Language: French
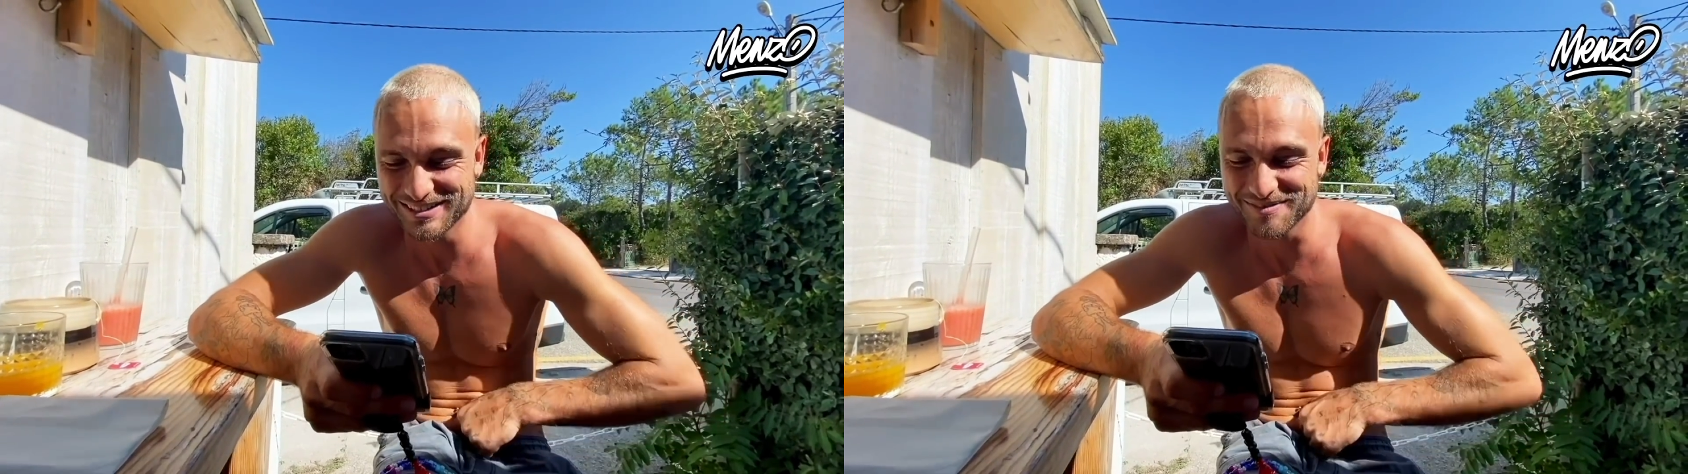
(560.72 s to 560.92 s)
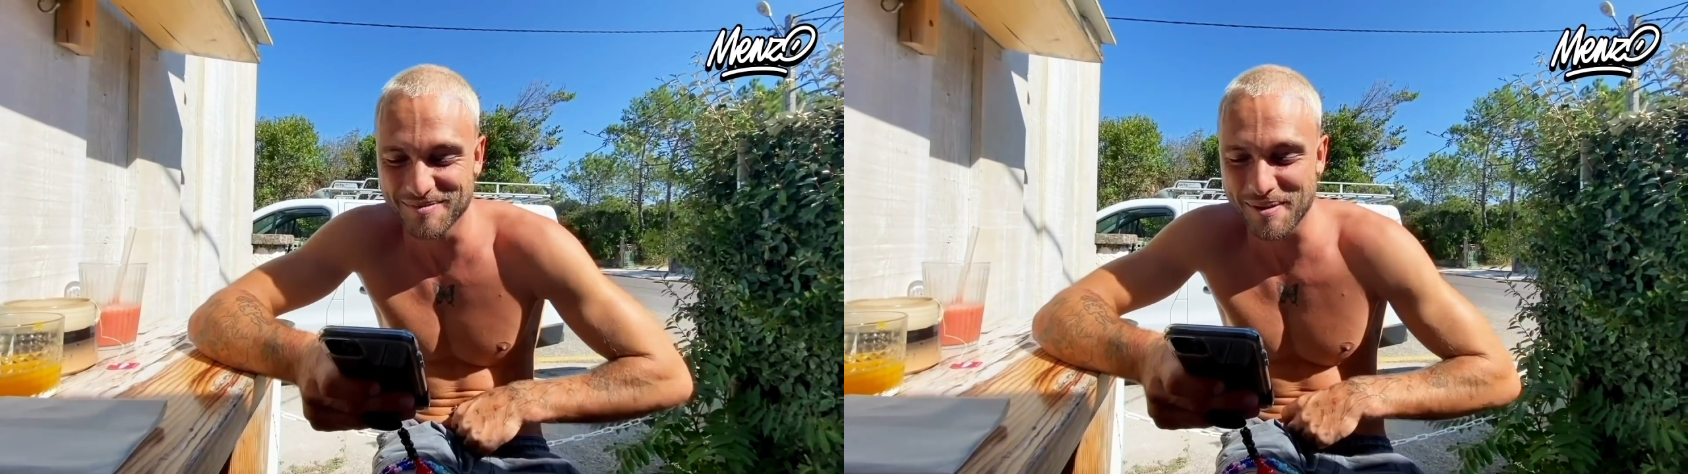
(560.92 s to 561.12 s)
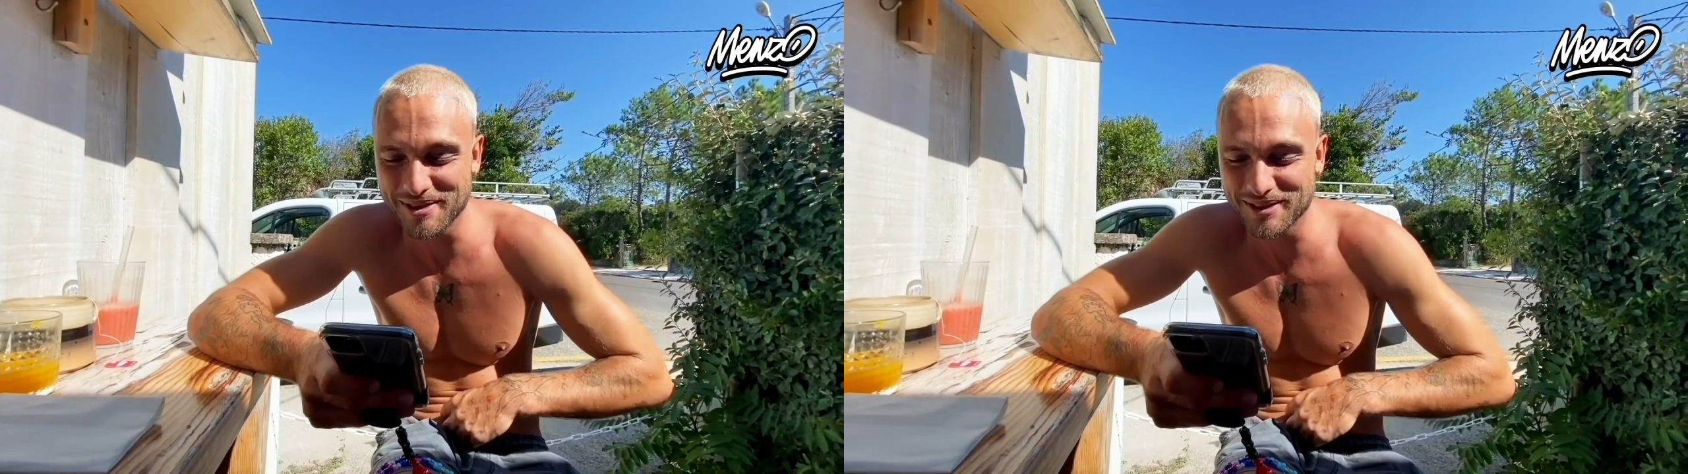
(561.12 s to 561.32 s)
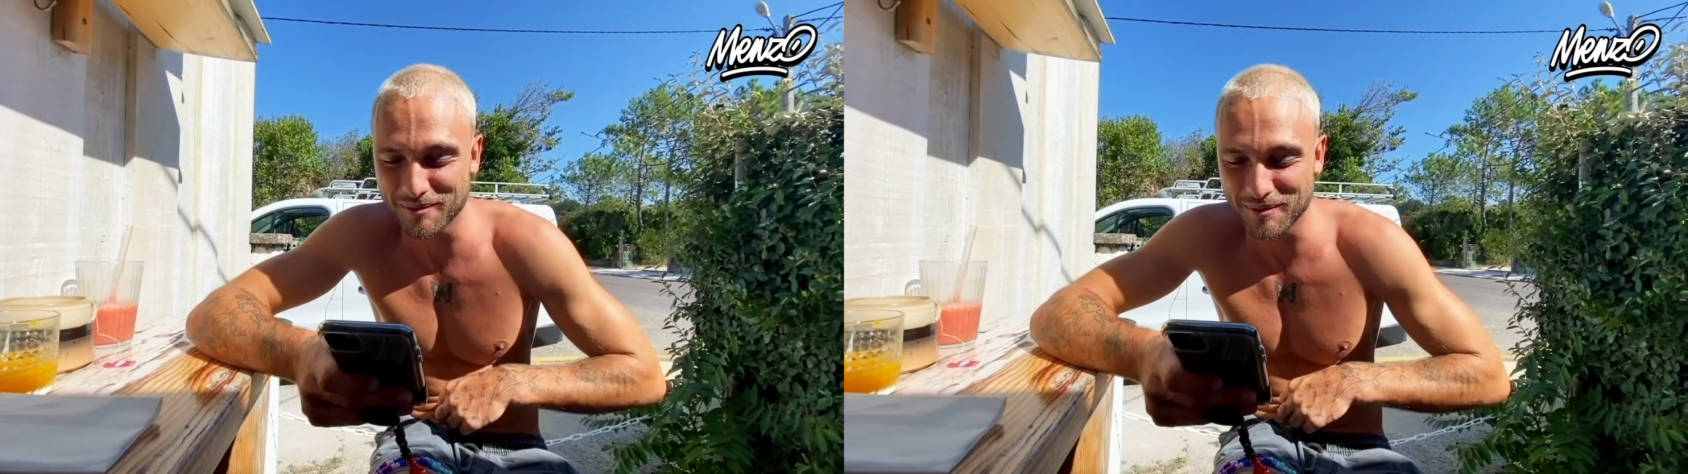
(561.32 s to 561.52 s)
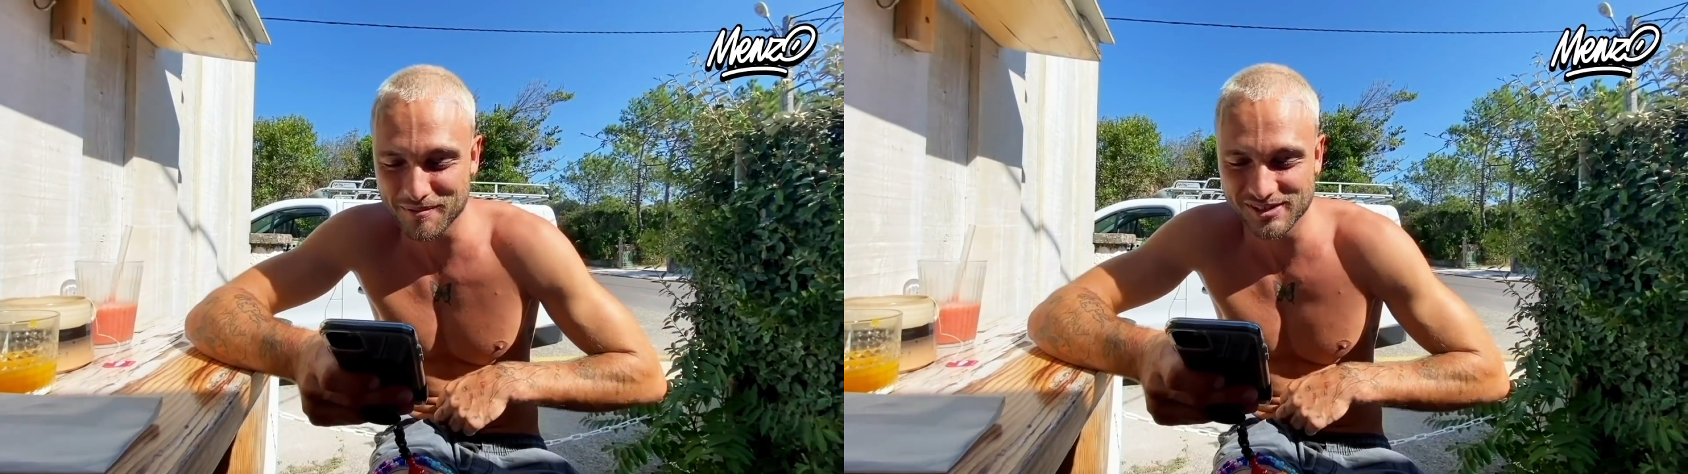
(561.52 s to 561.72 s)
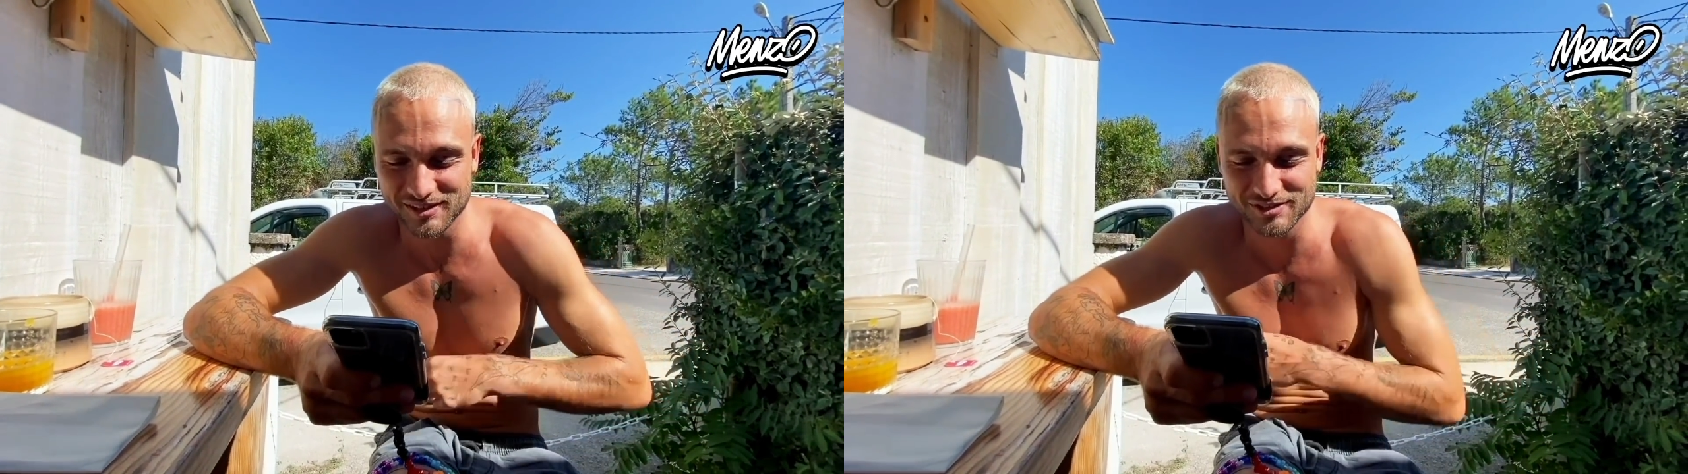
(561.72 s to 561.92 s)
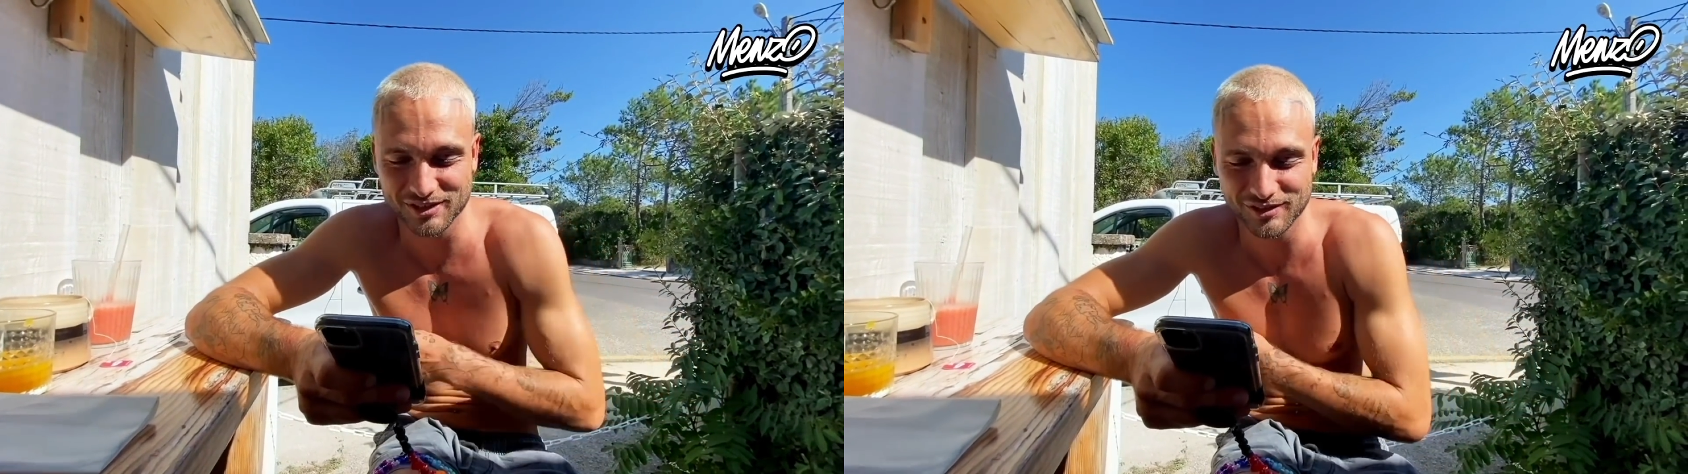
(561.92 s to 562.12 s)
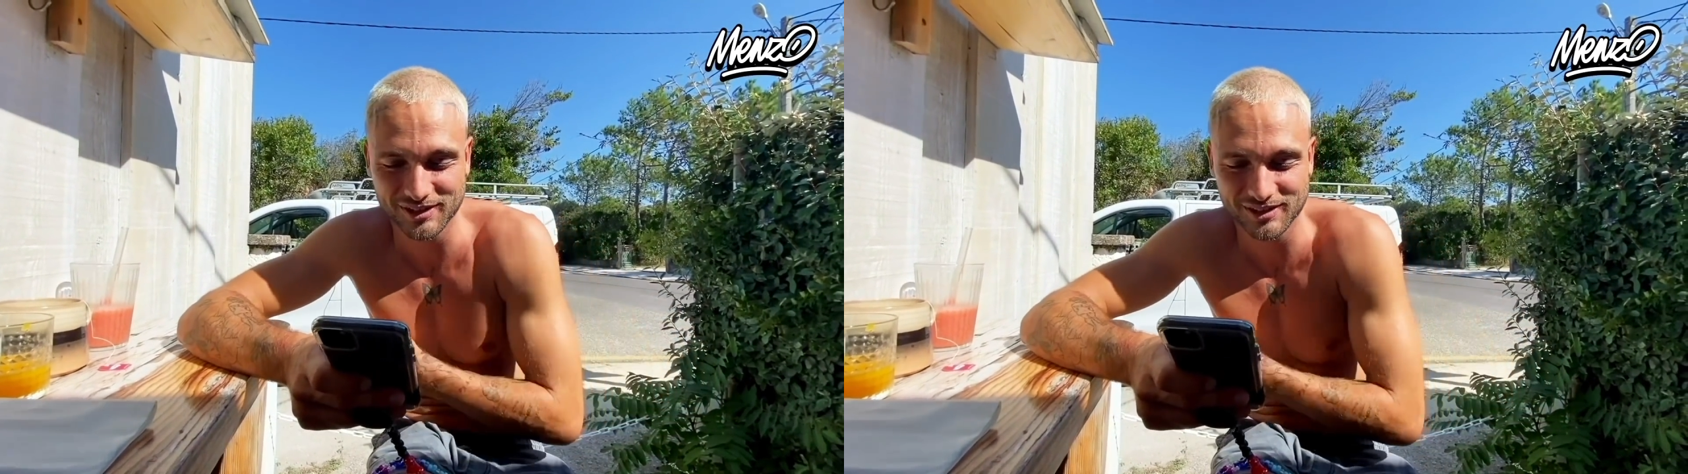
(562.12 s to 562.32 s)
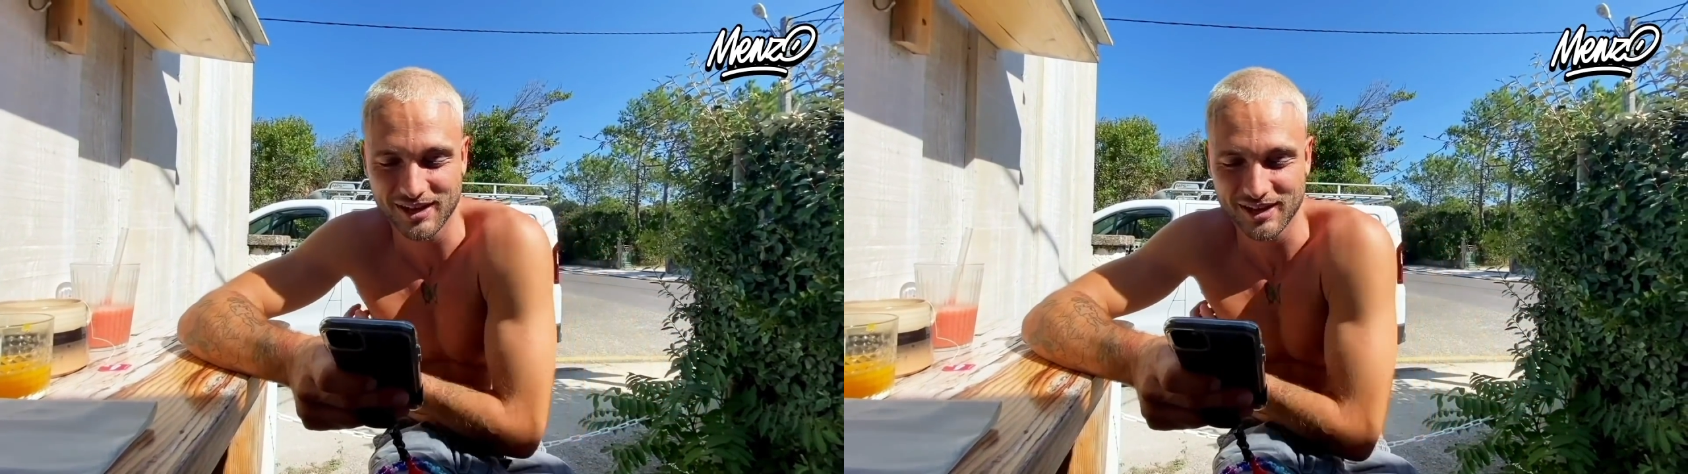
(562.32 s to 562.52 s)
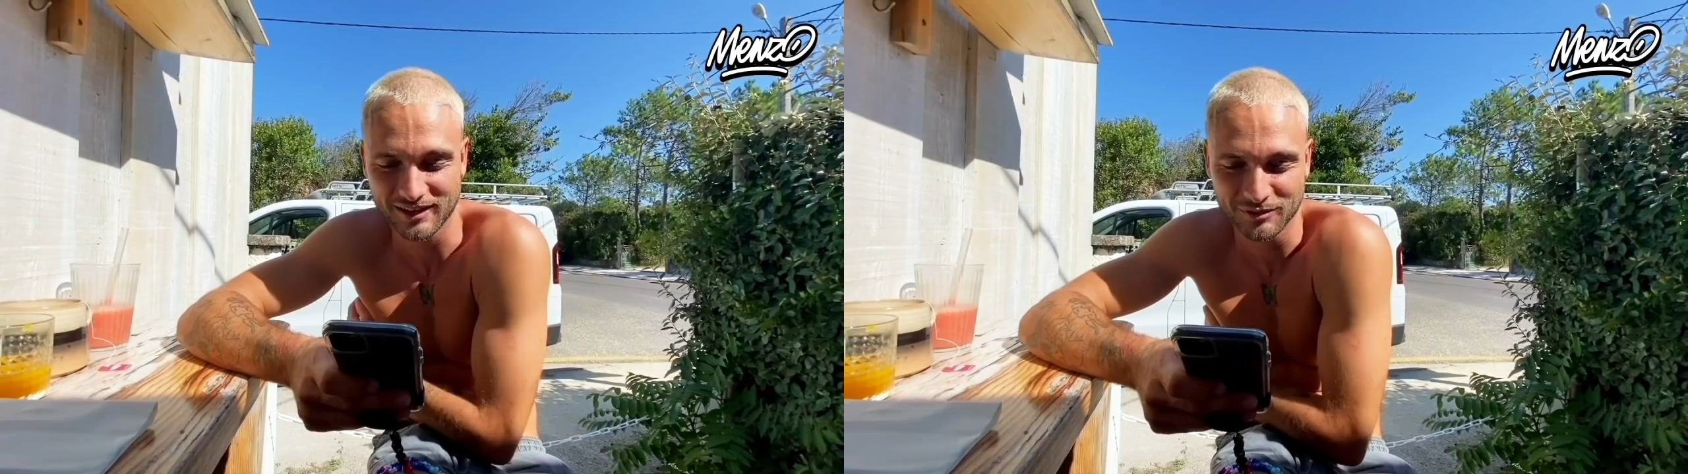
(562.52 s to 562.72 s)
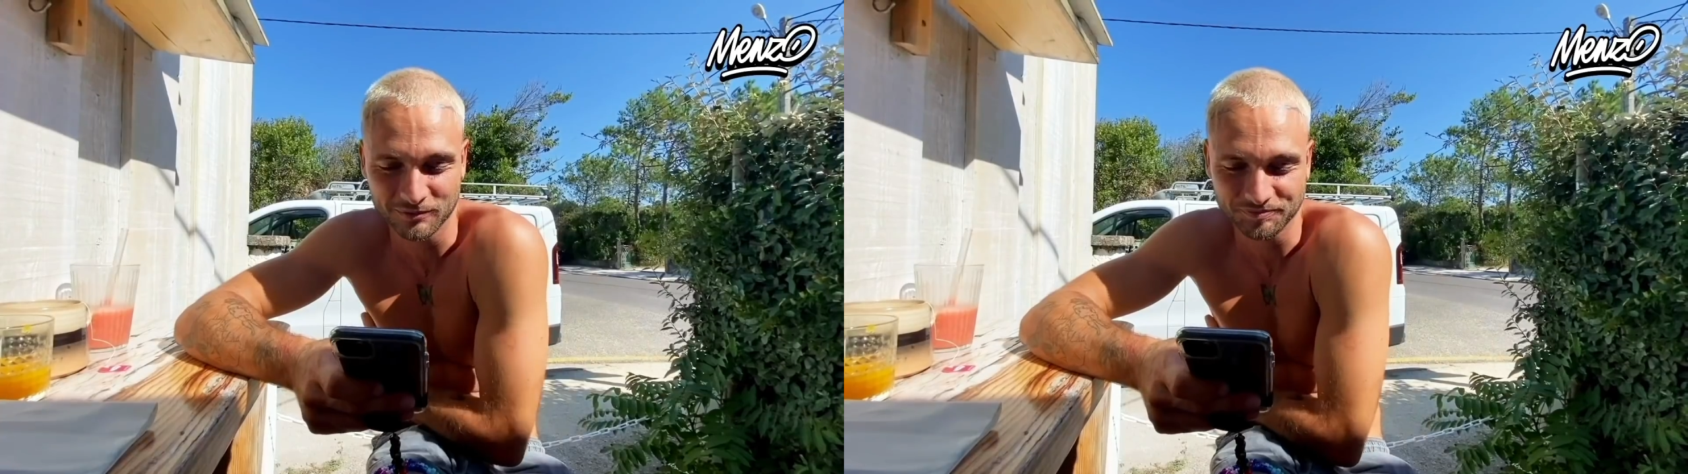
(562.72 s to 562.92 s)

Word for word: Je me permets de te proposer, comme j'ai vu que tu étais à la cano.